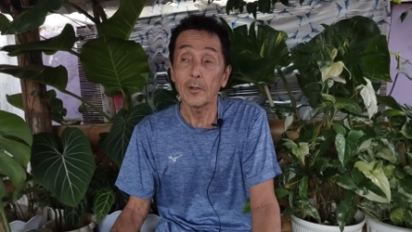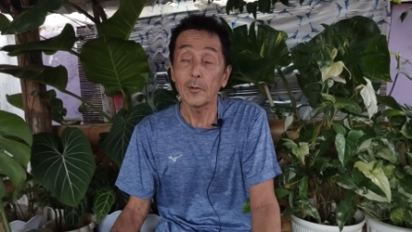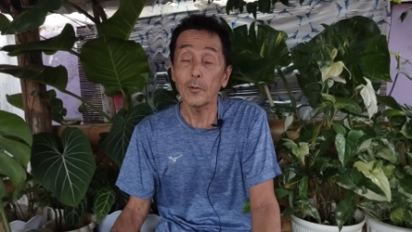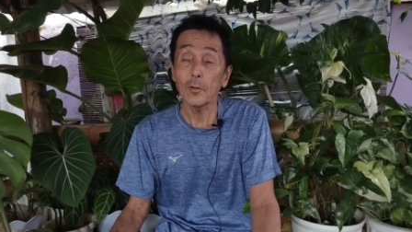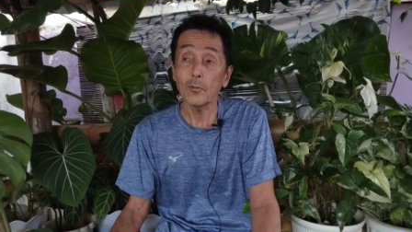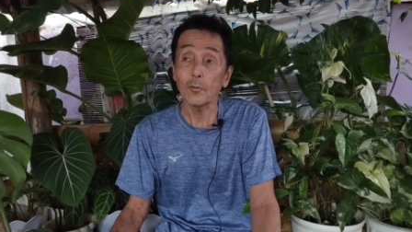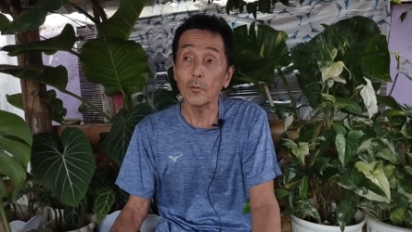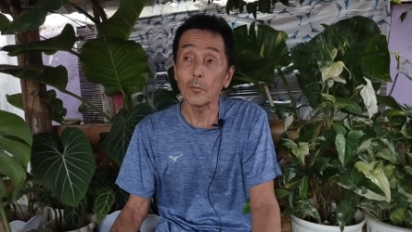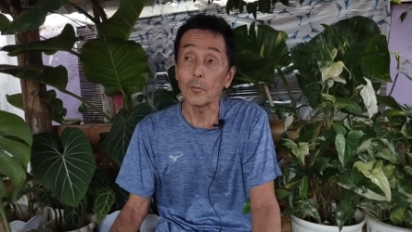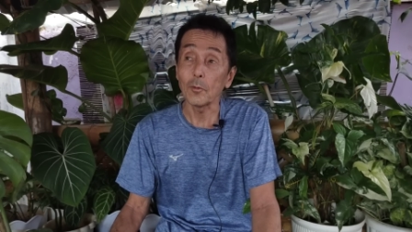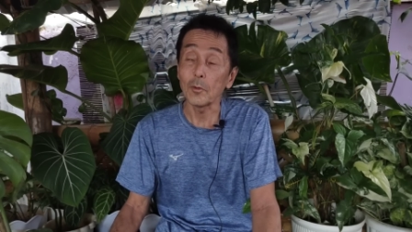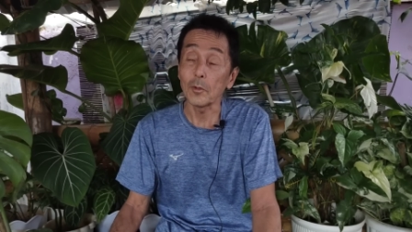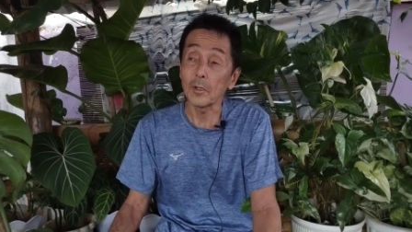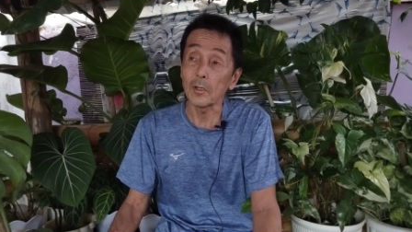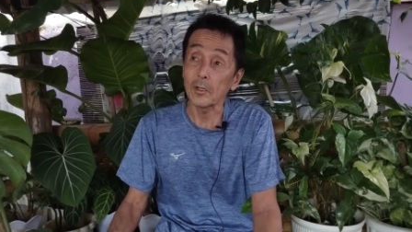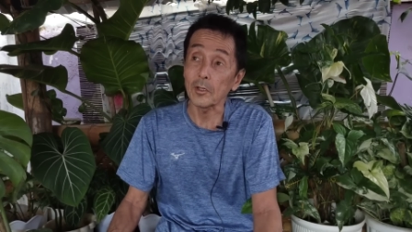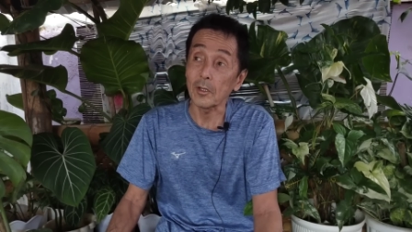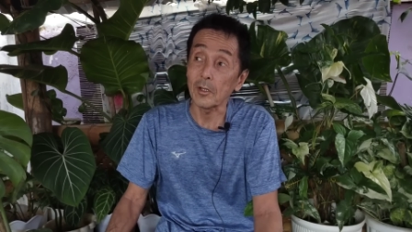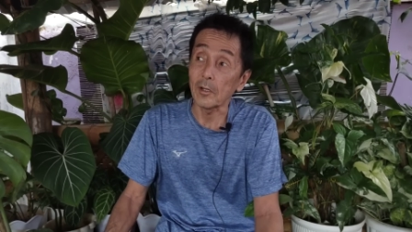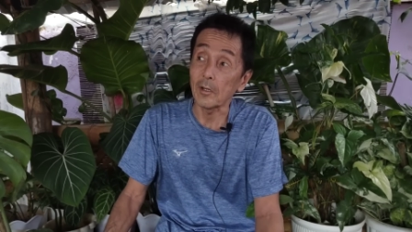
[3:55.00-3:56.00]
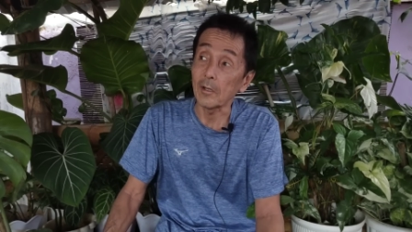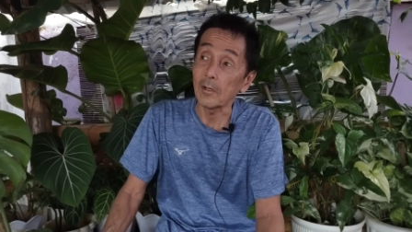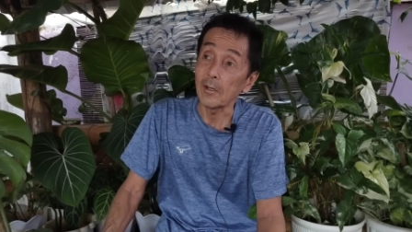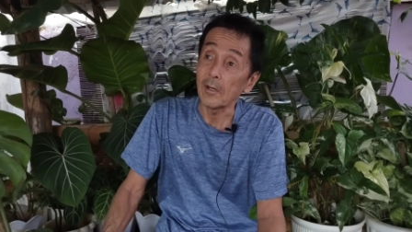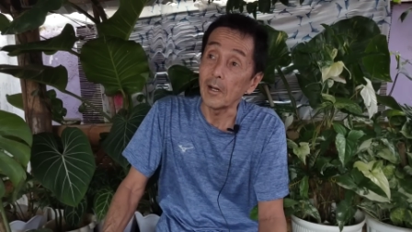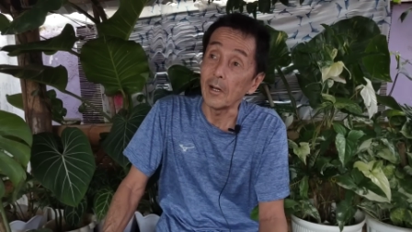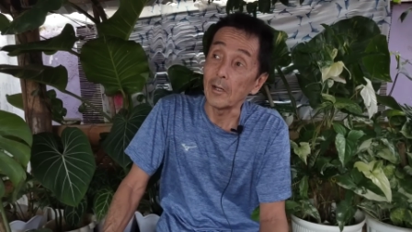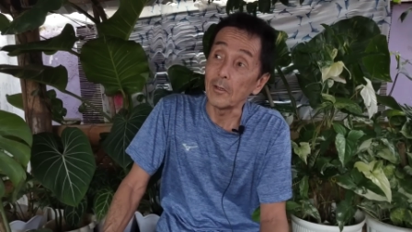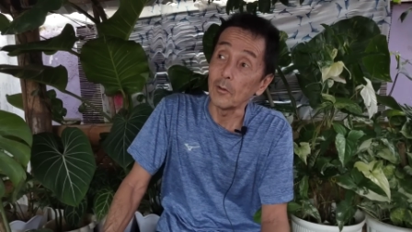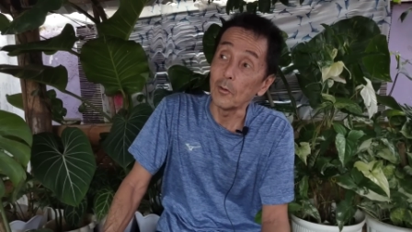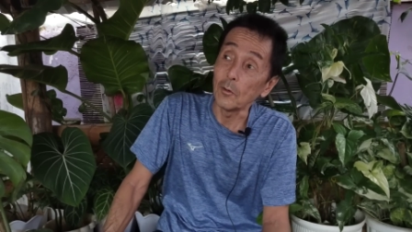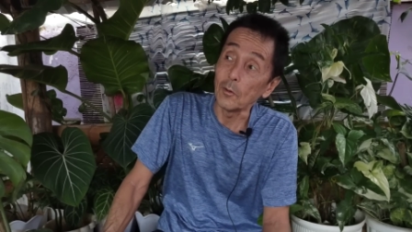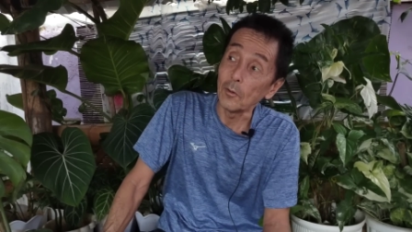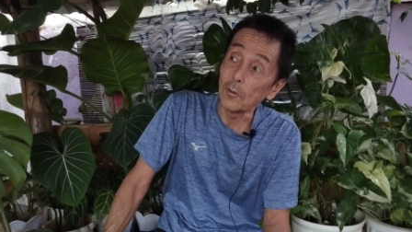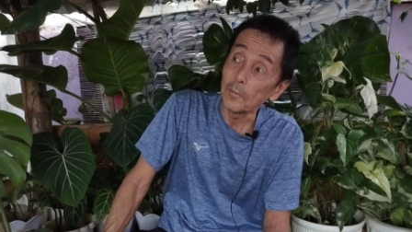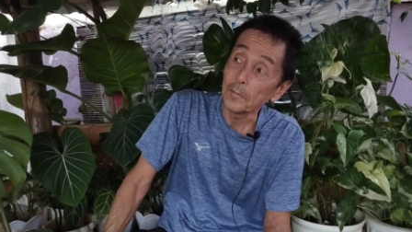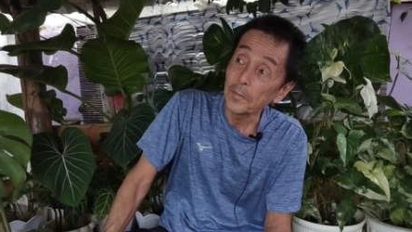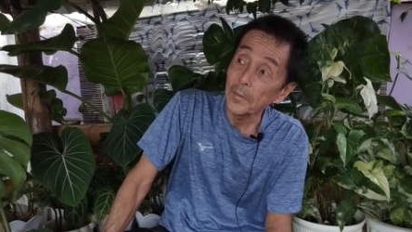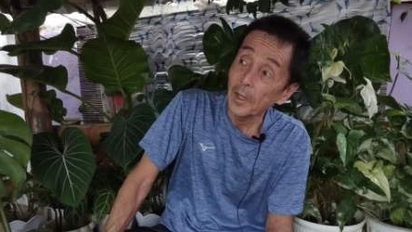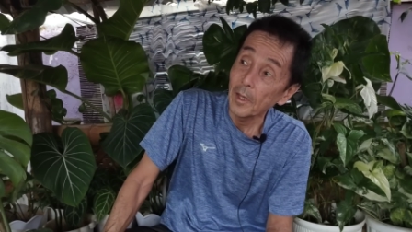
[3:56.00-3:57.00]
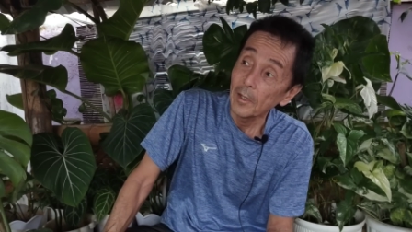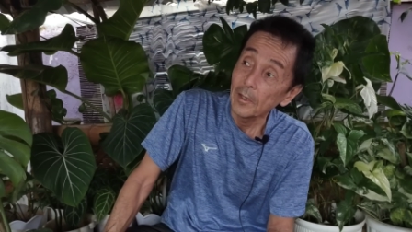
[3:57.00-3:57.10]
一つ思い出したな。あの、